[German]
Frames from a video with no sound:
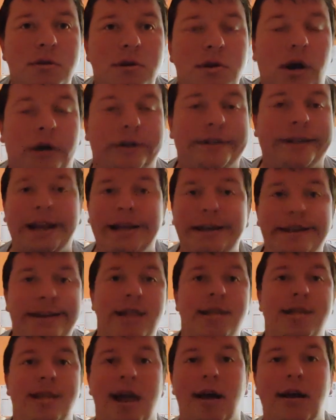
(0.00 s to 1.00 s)
und nennst
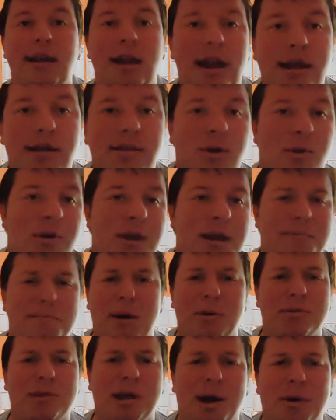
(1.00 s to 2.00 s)
es Leon Elektronik
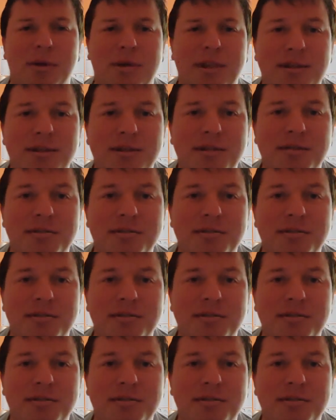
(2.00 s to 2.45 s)
Mauthausen.